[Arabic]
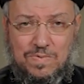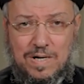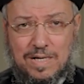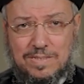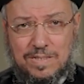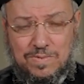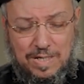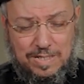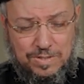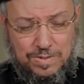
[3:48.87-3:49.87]

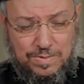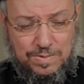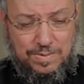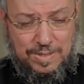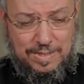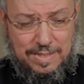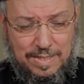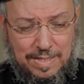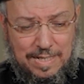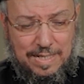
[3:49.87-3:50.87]
وأعطاه عرش الألوهية
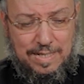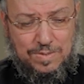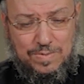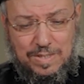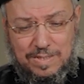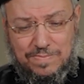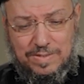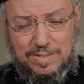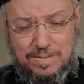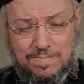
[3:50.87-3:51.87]
حيث
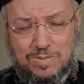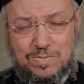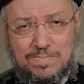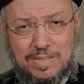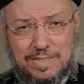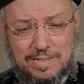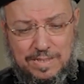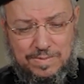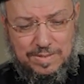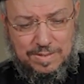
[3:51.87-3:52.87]
يقف لخدمته
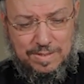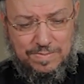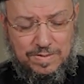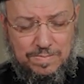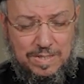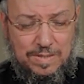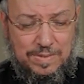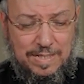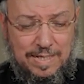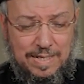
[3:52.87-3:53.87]
الملائكة والسرافيم وهؤلاء